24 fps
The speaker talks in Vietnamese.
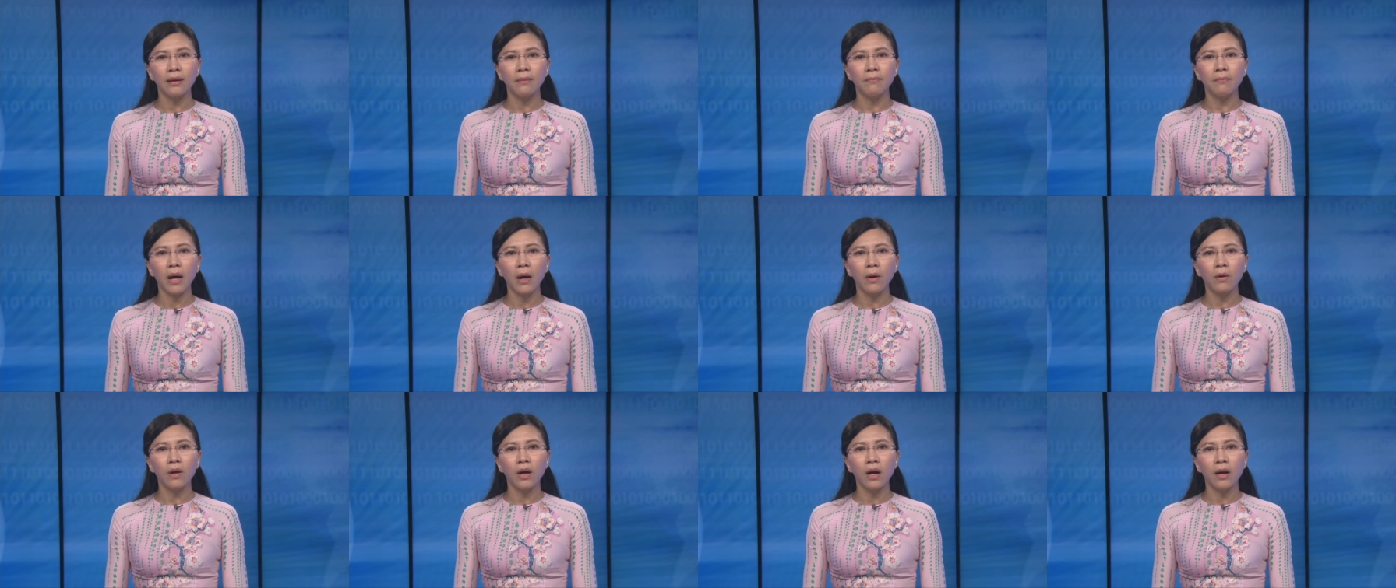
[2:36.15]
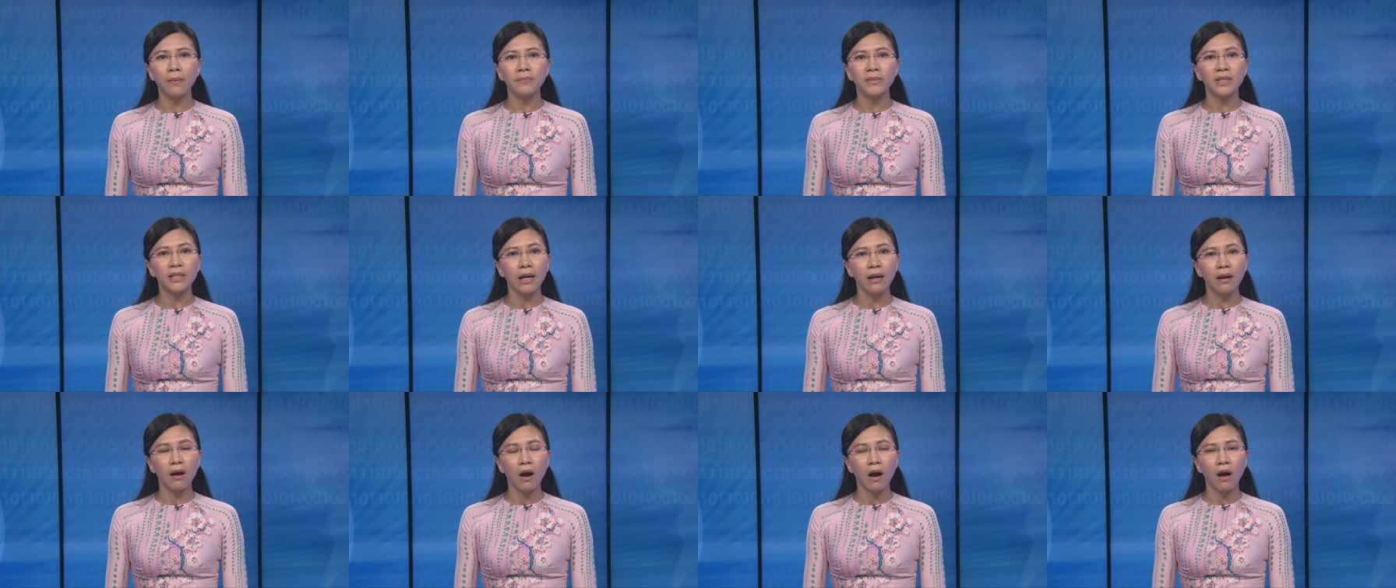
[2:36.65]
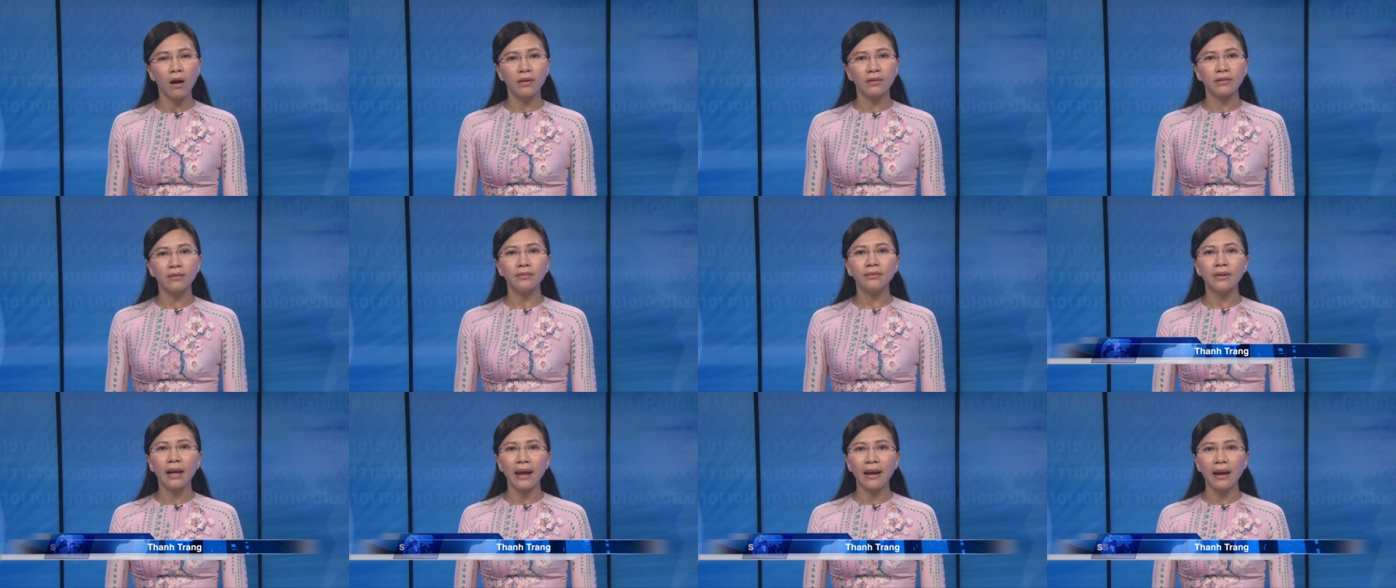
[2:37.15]
bao gồm Sài Gòn,
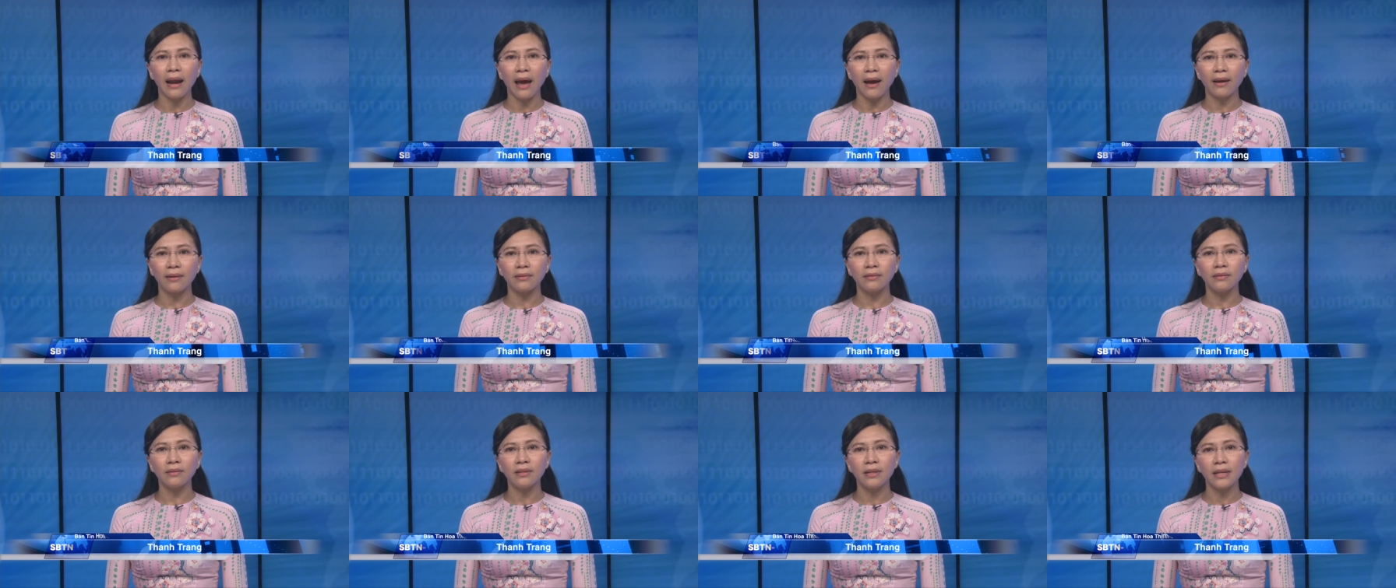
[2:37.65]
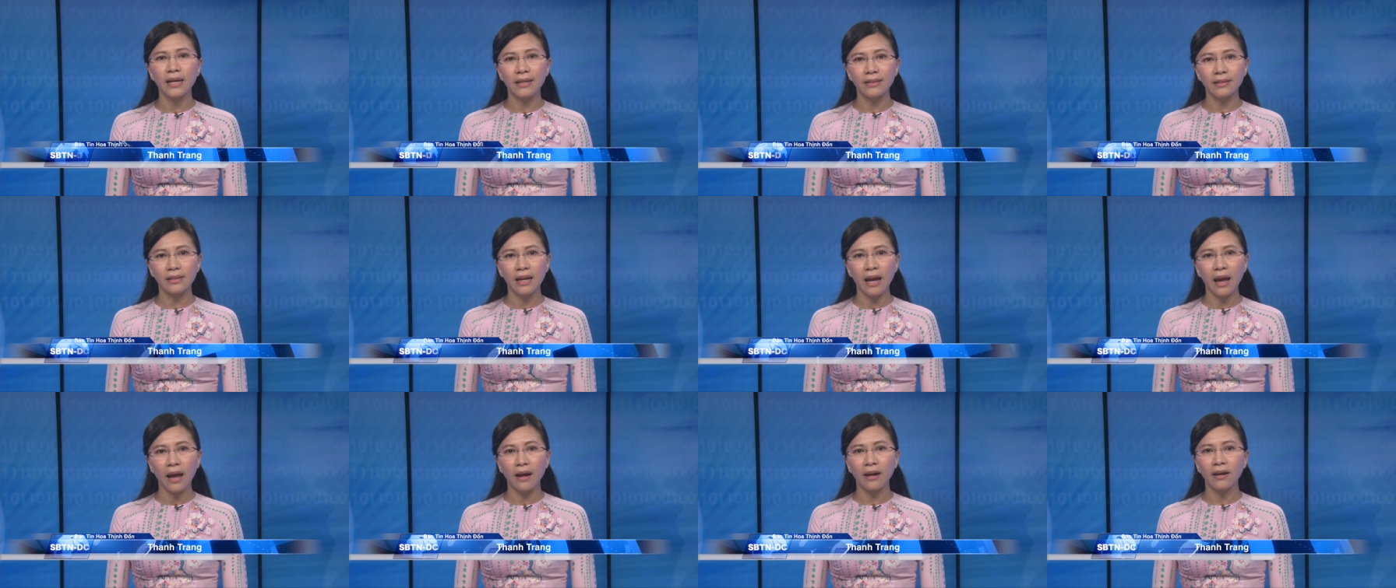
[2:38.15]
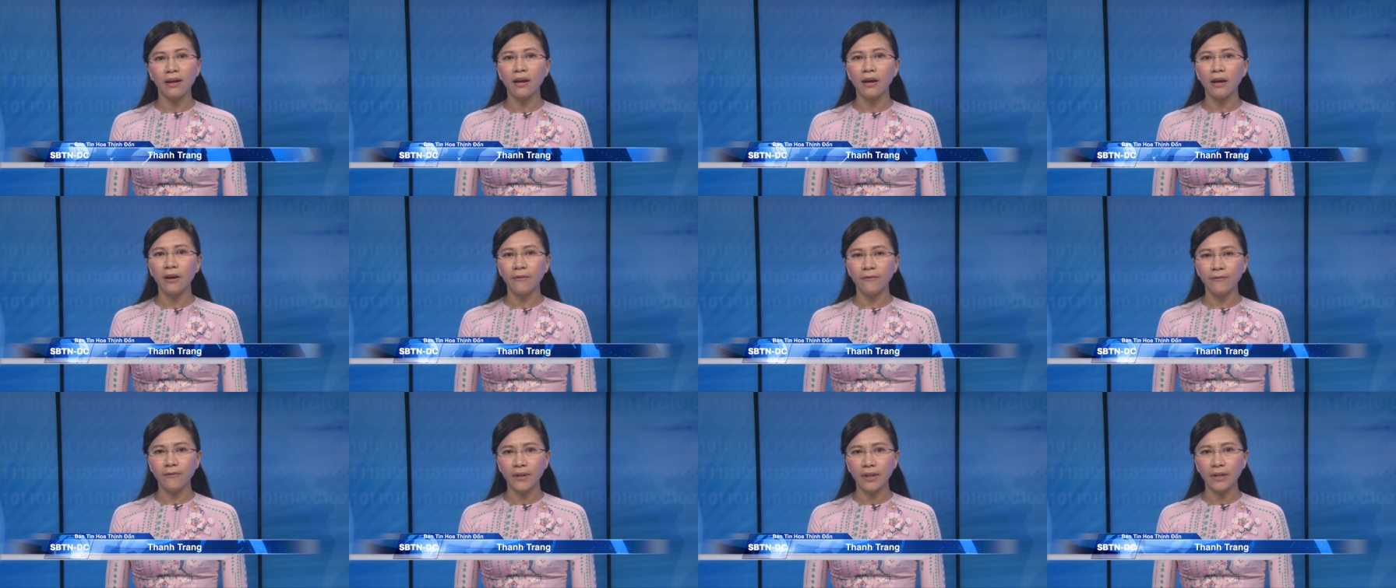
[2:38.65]
Đà Nẵng, Nha Trang,
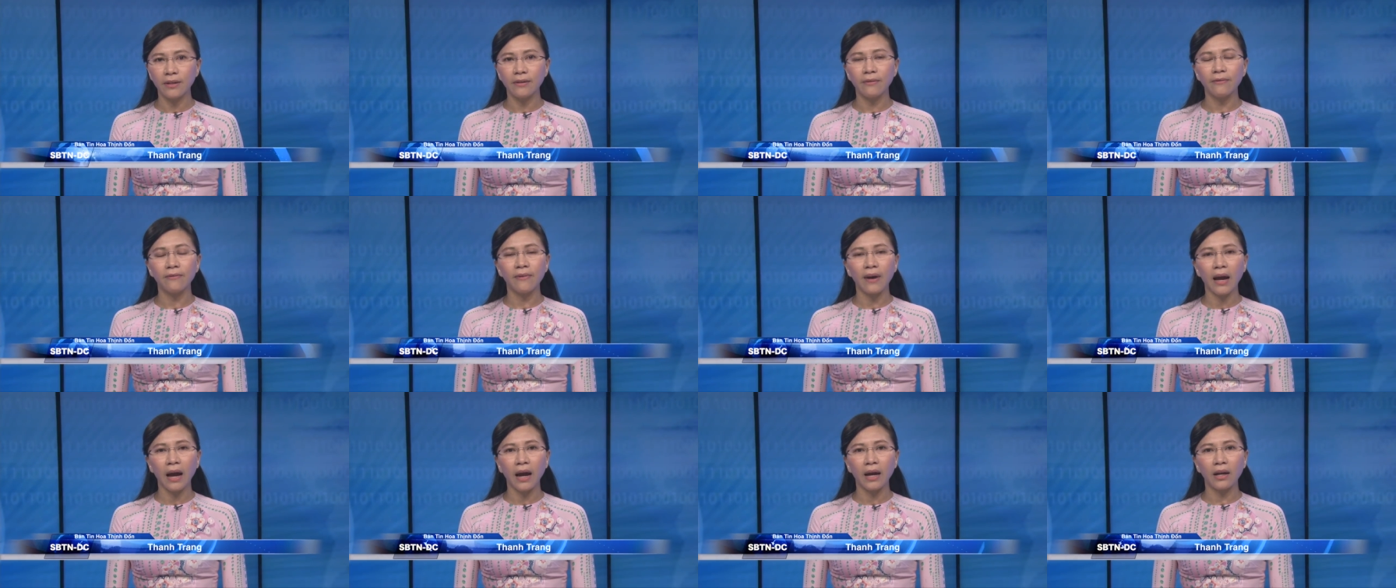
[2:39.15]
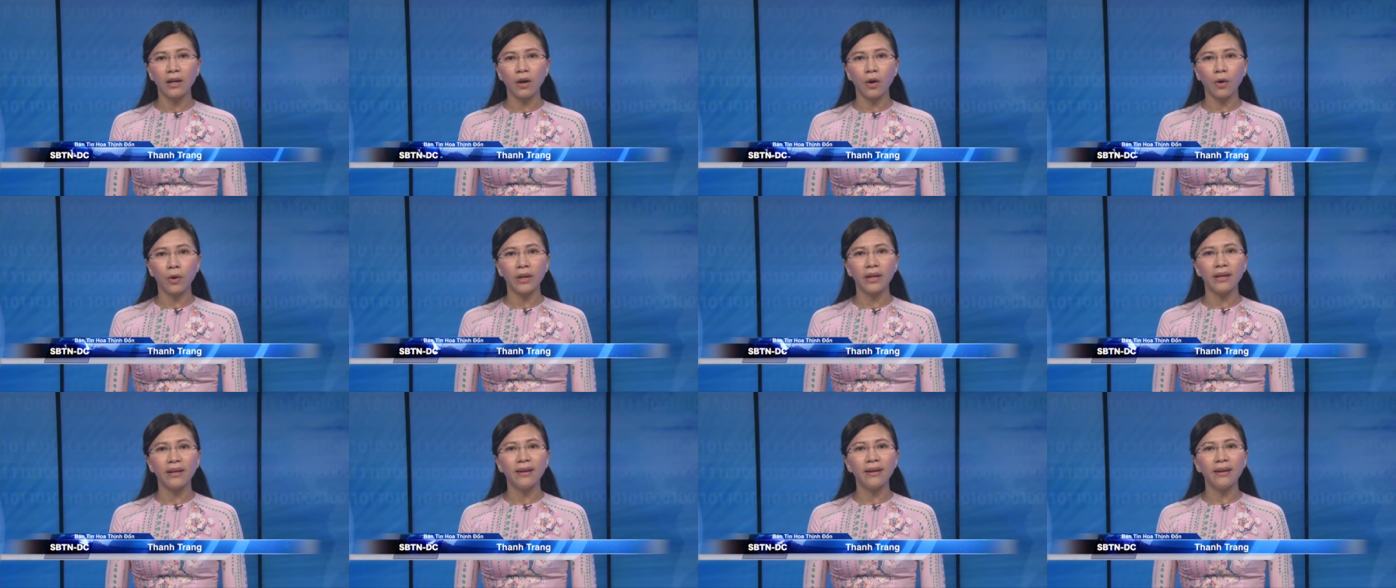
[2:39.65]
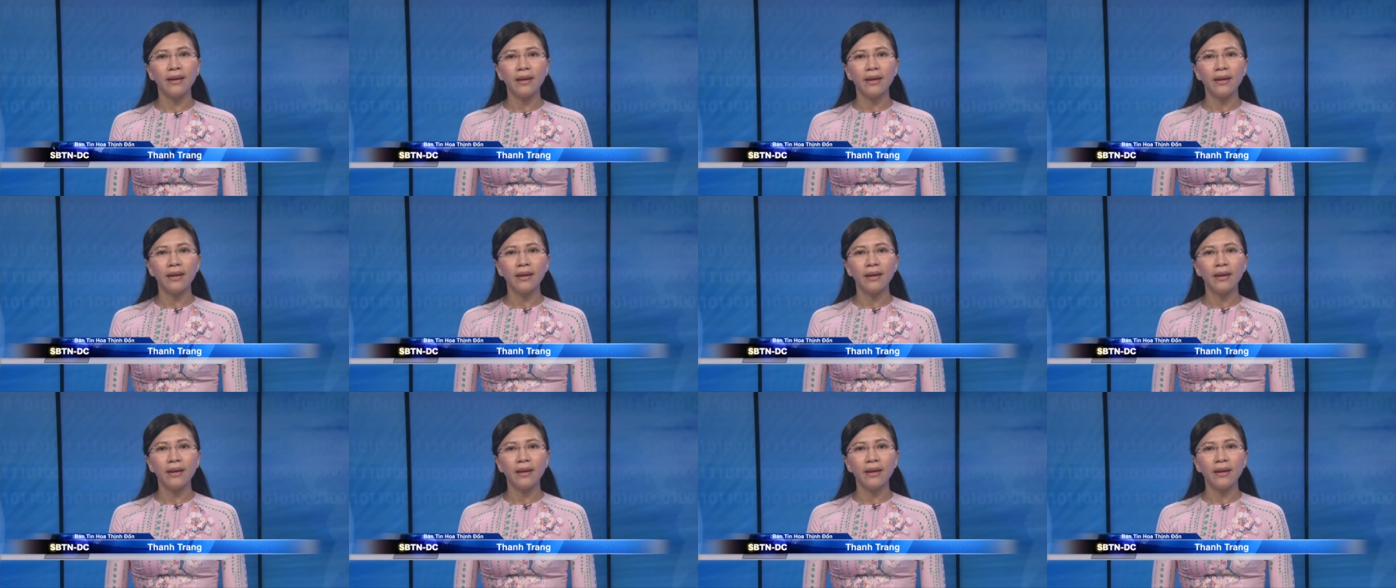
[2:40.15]
Vinh và Hà Nội,